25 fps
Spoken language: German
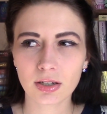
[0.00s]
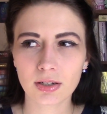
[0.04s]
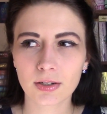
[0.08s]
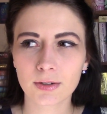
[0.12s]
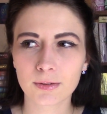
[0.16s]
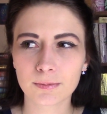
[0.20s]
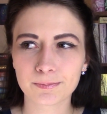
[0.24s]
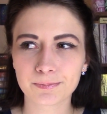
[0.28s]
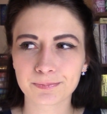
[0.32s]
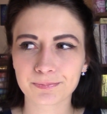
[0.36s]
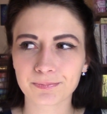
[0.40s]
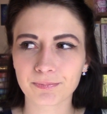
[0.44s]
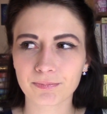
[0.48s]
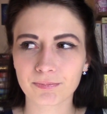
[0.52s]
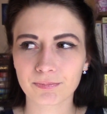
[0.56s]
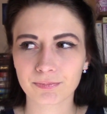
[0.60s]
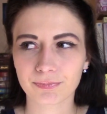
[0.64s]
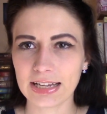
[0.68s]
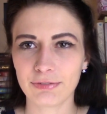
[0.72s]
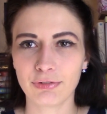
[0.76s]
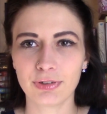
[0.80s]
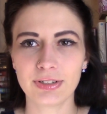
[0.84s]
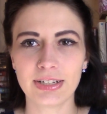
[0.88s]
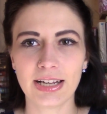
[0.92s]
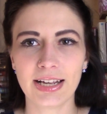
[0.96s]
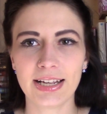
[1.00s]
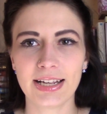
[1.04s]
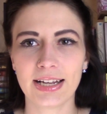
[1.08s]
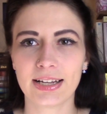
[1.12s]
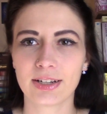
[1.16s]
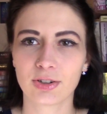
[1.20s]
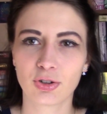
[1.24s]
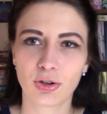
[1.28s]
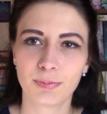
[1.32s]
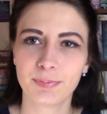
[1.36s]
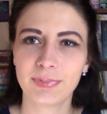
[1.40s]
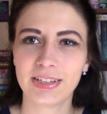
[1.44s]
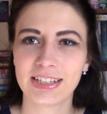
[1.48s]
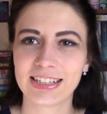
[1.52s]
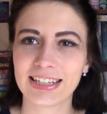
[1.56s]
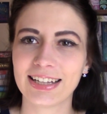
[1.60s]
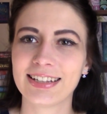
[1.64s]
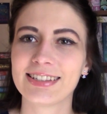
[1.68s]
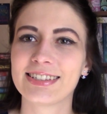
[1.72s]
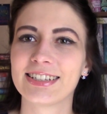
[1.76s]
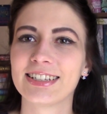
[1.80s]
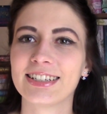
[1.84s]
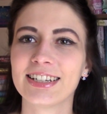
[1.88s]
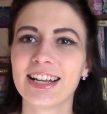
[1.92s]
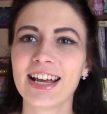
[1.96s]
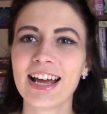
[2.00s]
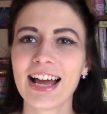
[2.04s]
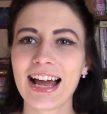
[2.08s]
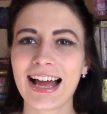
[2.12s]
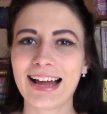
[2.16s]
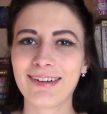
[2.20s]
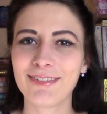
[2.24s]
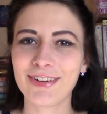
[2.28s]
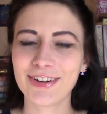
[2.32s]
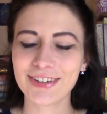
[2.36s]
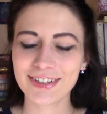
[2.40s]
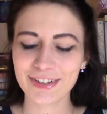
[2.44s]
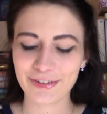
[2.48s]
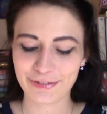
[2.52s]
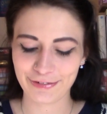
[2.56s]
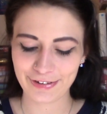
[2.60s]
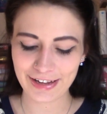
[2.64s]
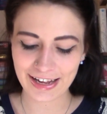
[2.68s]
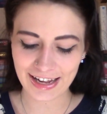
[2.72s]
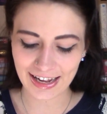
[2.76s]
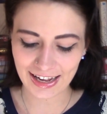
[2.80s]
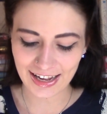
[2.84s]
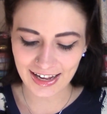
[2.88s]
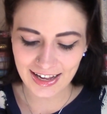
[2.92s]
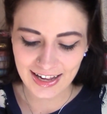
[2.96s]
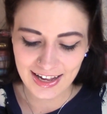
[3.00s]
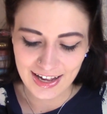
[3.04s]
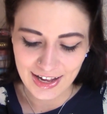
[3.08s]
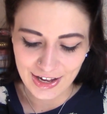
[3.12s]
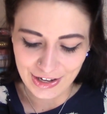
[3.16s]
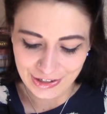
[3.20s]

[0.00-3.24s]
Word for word: Ähm, von daher kommt nicht ganz hin, aber ungefähr.